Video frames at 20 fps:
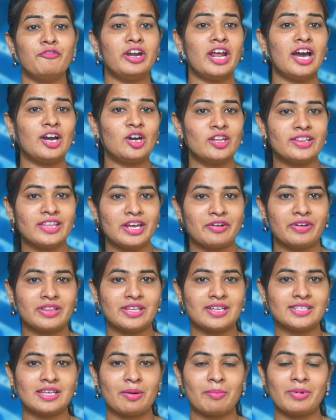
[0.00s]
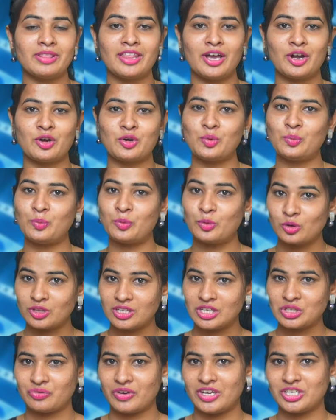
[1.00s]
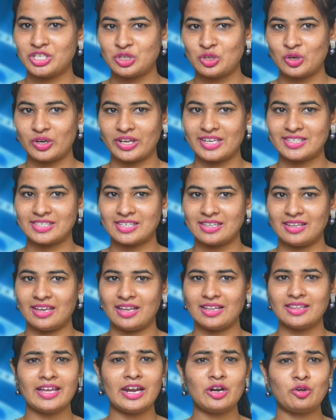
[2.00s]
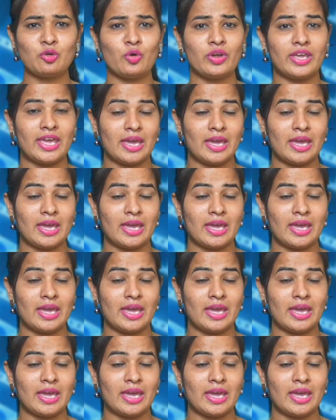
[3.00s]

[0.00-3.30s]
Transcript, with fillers: విడాకుల తర్వాత సమంతకు పూర్తి స్వేచ్ఛ దొరికేసింది తనకు